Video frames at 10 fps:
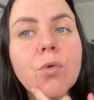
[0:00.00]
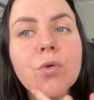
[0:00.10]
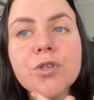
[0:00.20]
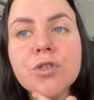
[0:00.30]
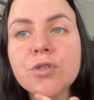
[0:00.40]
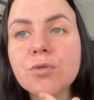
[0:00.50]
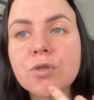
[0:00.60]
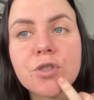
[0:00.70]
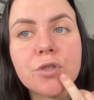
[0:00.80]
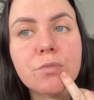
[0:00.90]

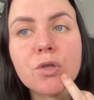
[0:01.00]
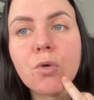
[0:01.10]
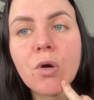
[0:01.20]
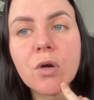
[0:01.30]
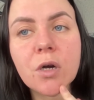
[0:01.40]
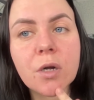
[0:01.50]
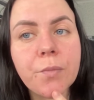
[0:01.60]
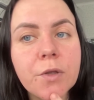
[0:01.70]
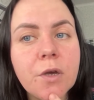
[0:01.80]
очень-очень много.